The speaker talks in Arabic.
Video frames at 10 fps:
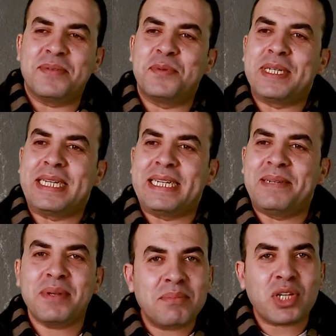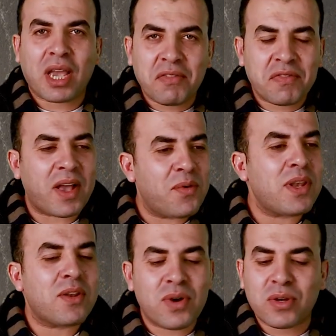واللي بيمشي خفيف
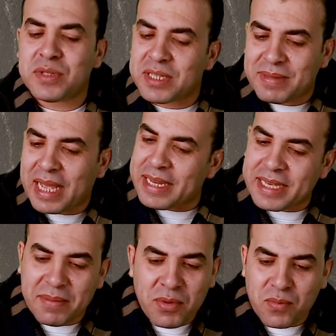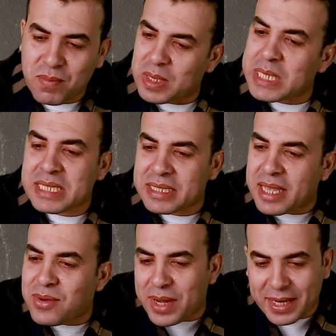قوي اللي هو الجزء بتاع الاي كي بي ومنصه
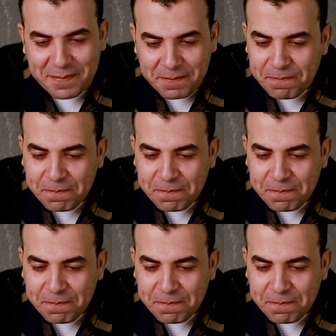نجوى هانم